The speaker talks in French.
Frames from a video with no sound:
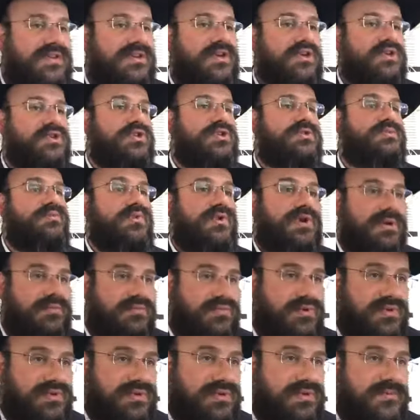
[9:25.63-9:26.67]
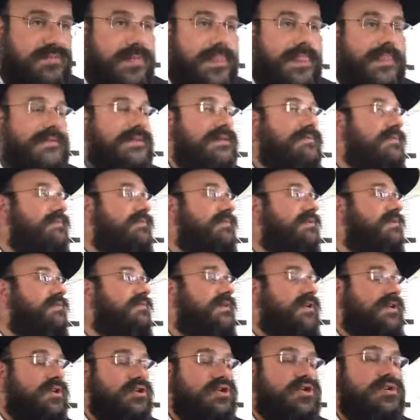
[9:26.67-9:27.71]
quelque chose pour un but n'est pas peur de
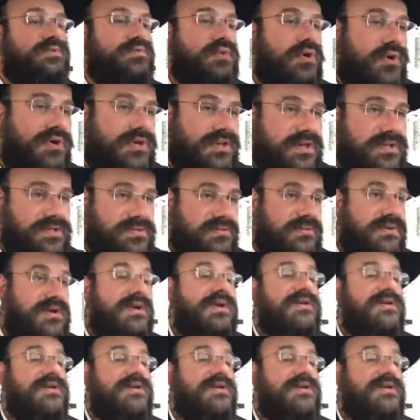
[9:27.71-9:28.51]
faire quelque chose pour une raison.